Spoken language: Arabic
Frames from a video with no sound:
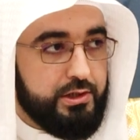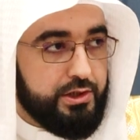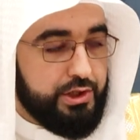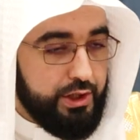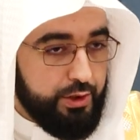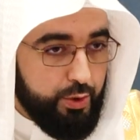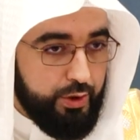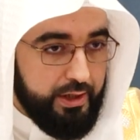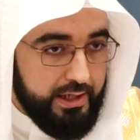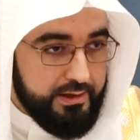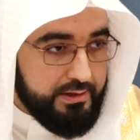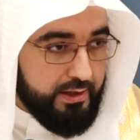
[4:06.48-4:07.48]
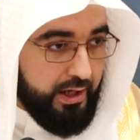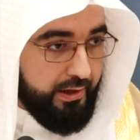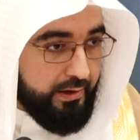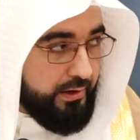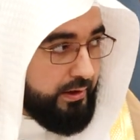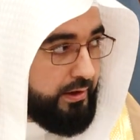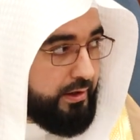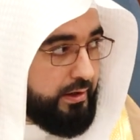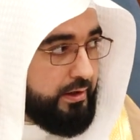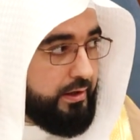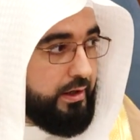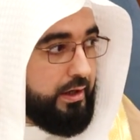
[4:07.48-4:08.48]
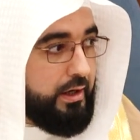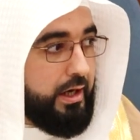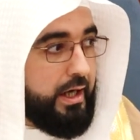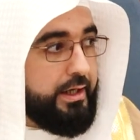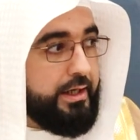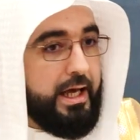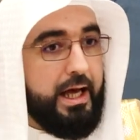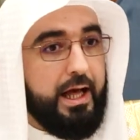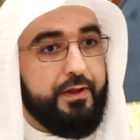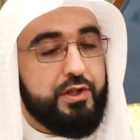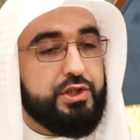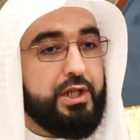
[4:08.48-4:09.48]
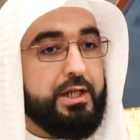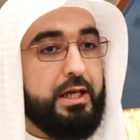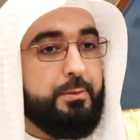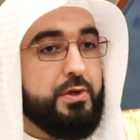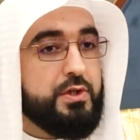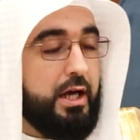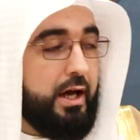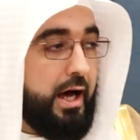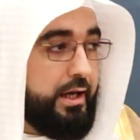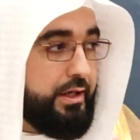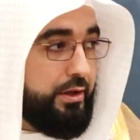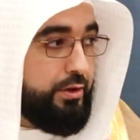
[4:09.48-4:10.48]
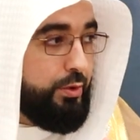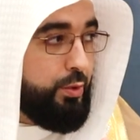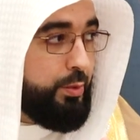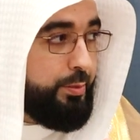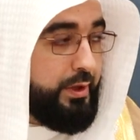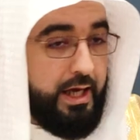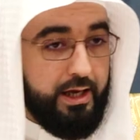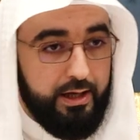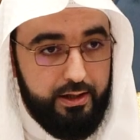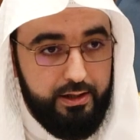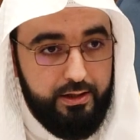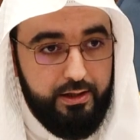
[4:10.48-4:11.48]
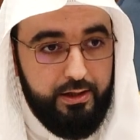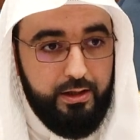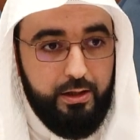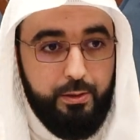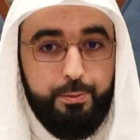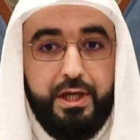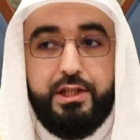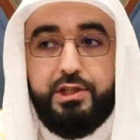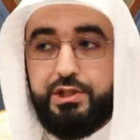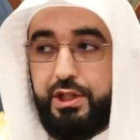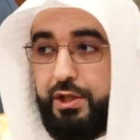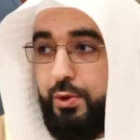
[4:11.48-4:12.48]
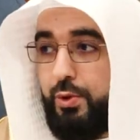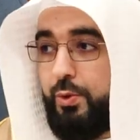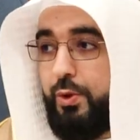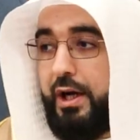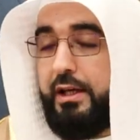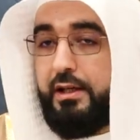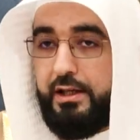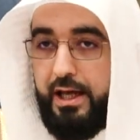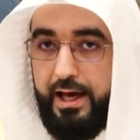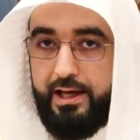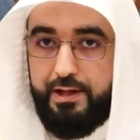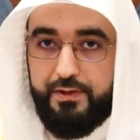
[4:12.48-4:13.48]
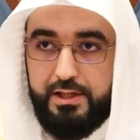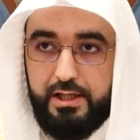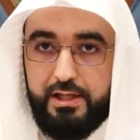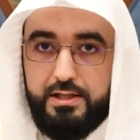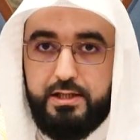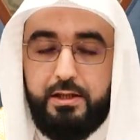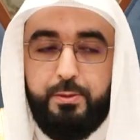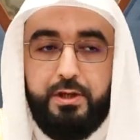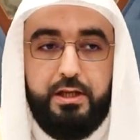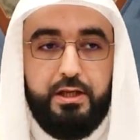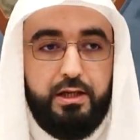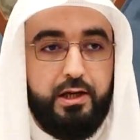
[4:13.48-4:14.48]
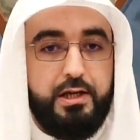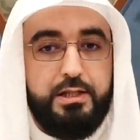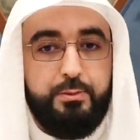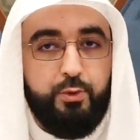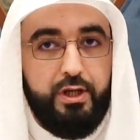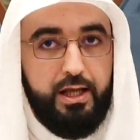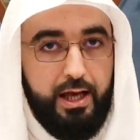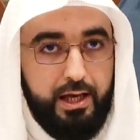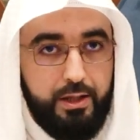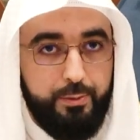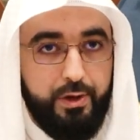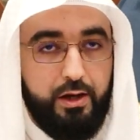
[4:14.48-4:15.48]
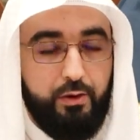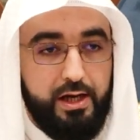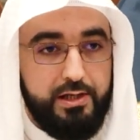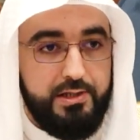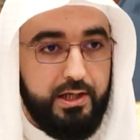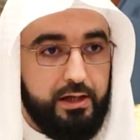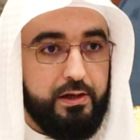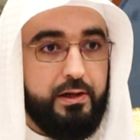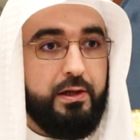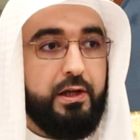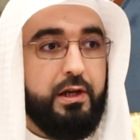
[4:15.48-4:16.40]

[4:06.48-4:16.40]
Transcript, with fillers: شرك أصغر أن هذا الشرك من صغائر الذنوب لا بل الشرك وان كان في تقسيمه ينقسم الى اكبر واصغر